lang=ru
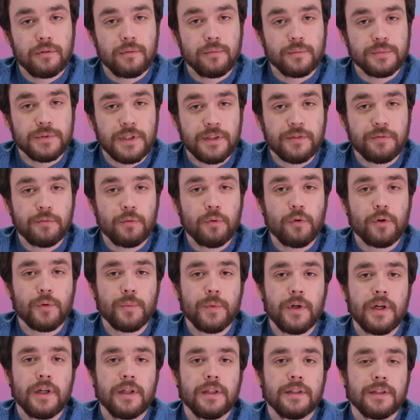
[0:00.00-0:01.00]

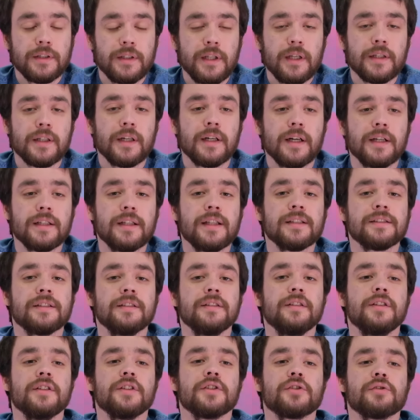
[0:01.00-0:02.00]
Платформа, так как она
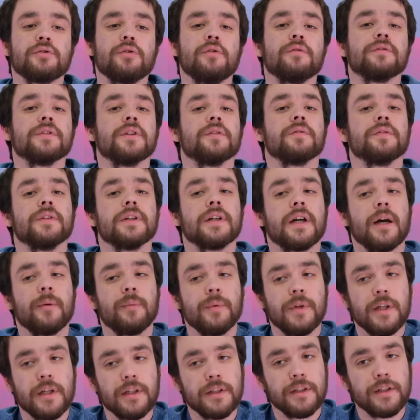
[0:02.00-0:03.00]
заинтересована в
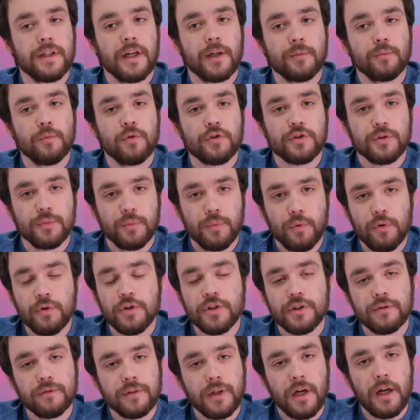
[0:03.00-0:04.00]
накоплении как можно
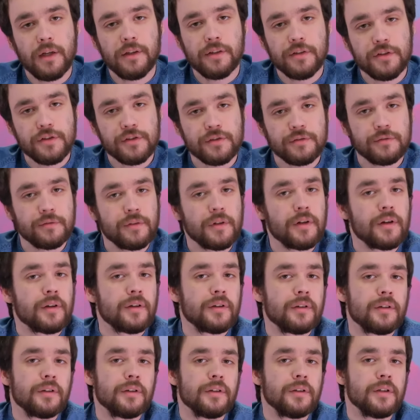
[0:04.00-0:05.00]
большего
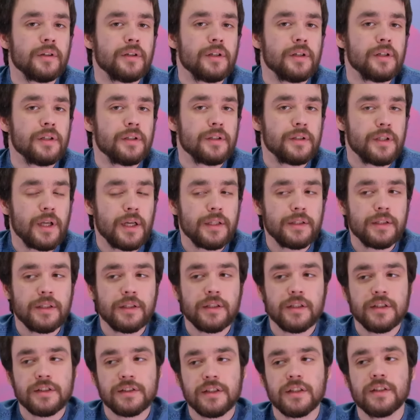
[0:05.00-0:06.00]
количества э,
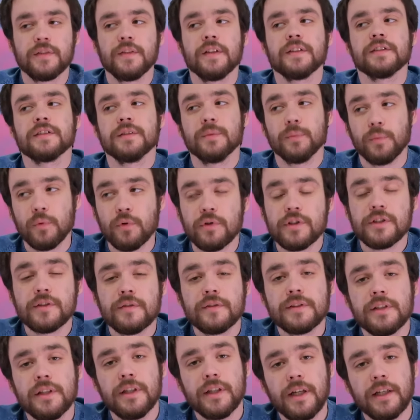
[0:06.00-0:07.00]
данных, и, соответственно,
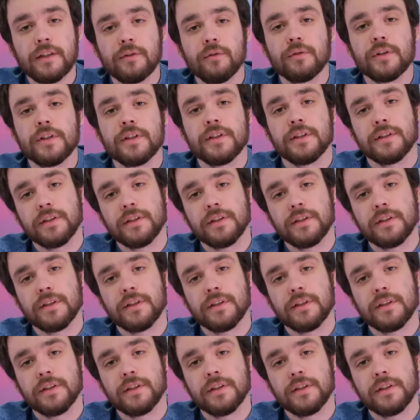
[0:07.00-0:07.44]
пользователи, которые эти